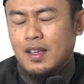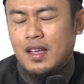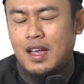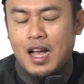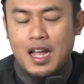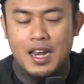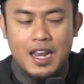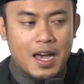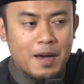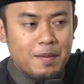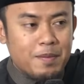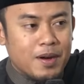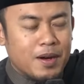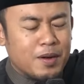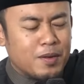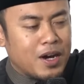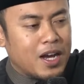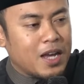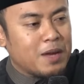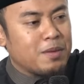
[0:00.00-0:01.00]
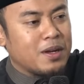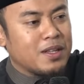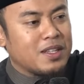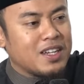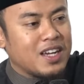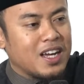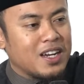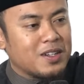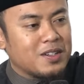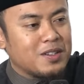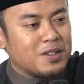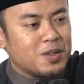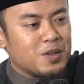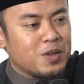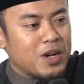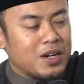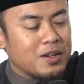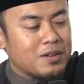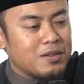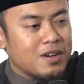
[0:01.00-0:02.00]
Ada apa wahai majikanku,
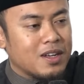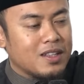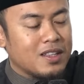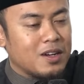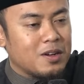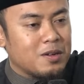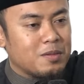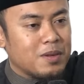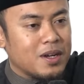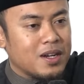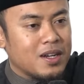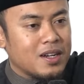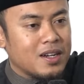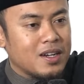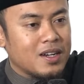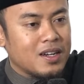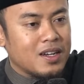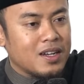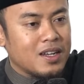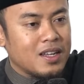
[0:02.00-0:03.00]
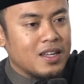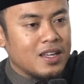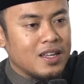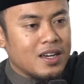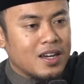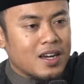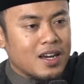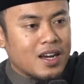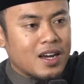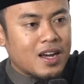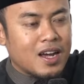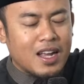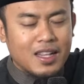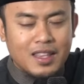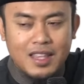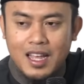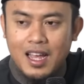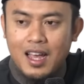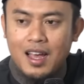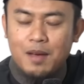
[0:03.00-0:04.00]
tuanku kata Lukman.
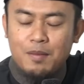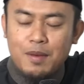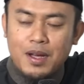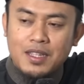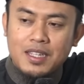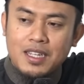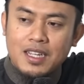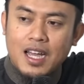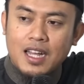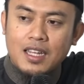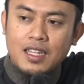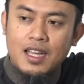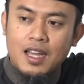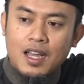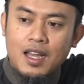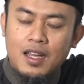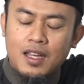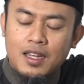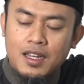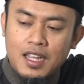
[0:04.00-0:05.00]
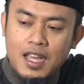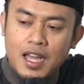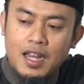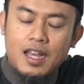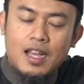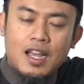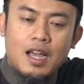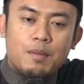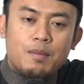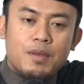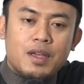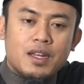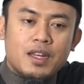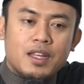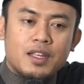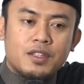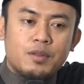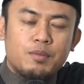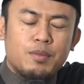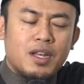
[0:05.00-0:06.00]
Kata majikannya, ini ada kambing
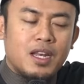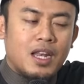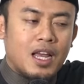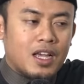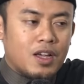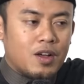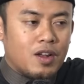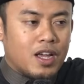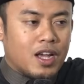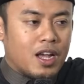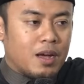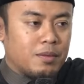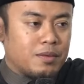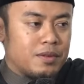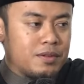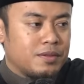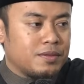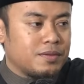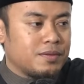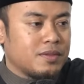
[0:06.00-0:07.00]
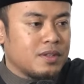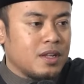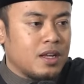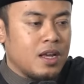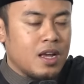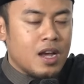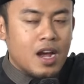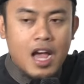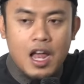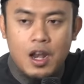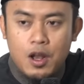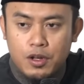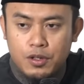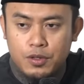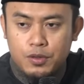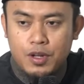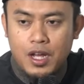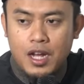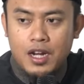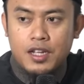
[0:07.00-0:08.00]
nih, sembelih lagi oleh kamu. Kalau
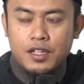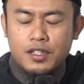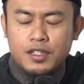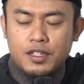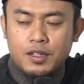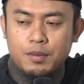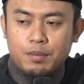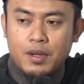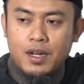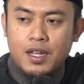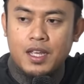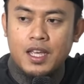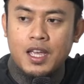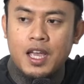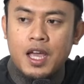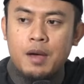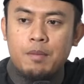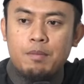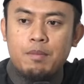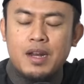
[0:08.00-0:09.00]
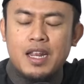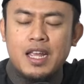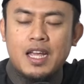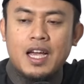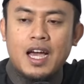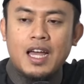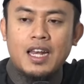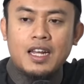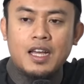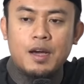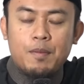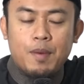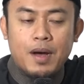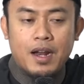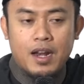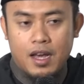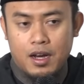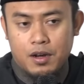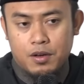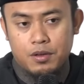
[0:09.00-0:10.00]
sudah disembelih, berikan
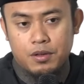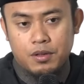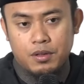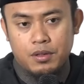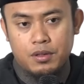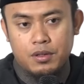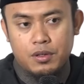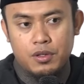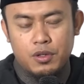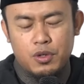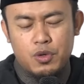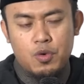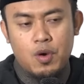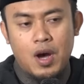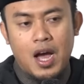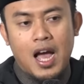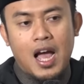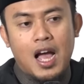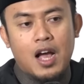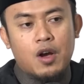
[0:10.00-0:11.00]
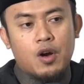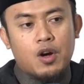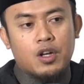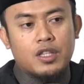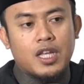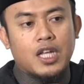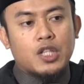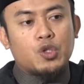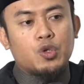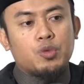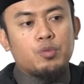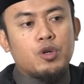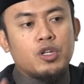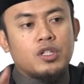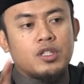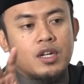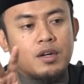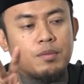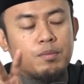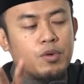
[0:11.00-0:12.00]
kepadaku dua anggota tubuh
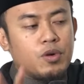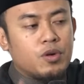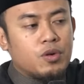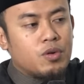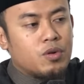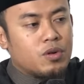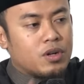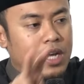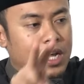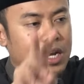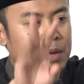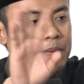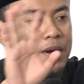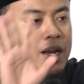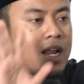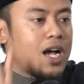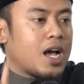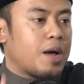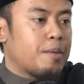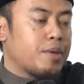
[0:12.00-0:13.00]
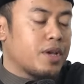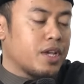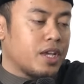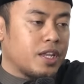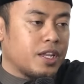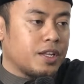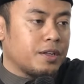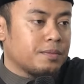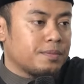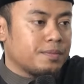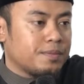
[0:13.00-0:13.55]
terburuk daripada kambing ini.